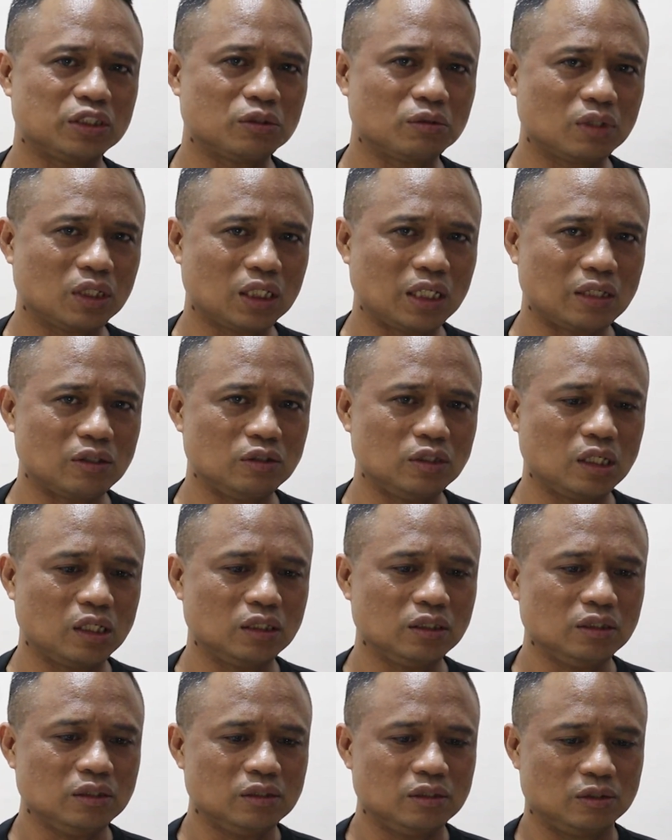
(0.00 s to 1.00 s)
So, nagkaroon ng
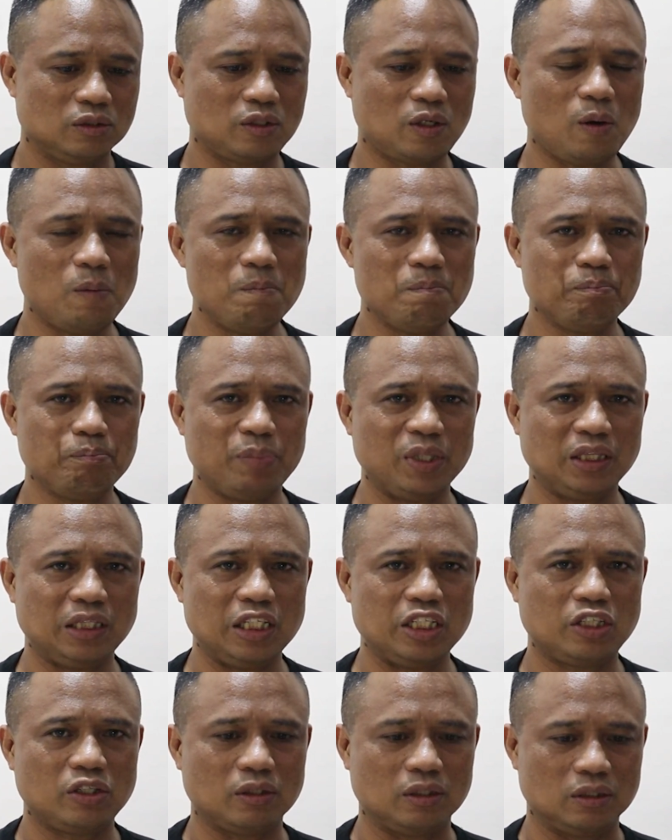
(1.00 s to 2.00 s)

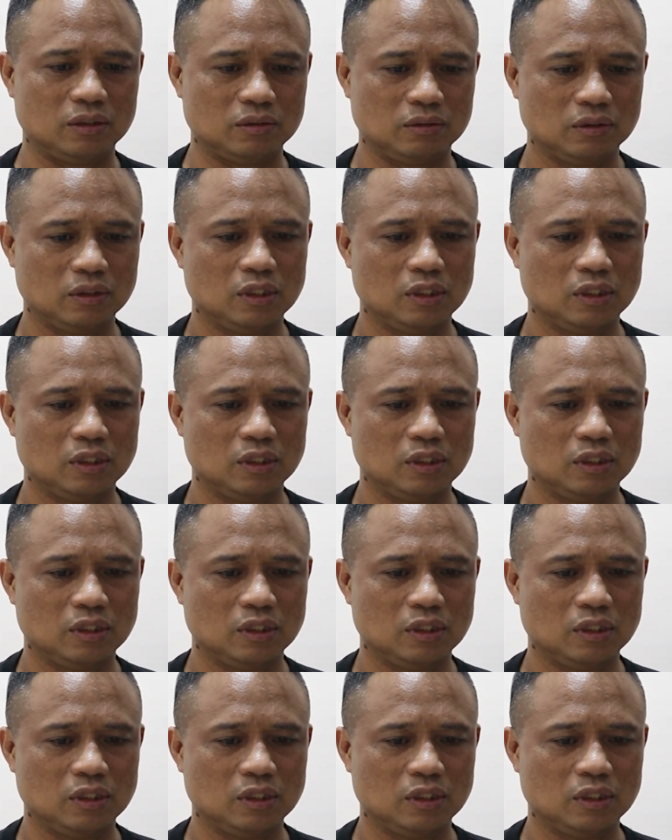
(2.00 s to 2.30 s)
competition.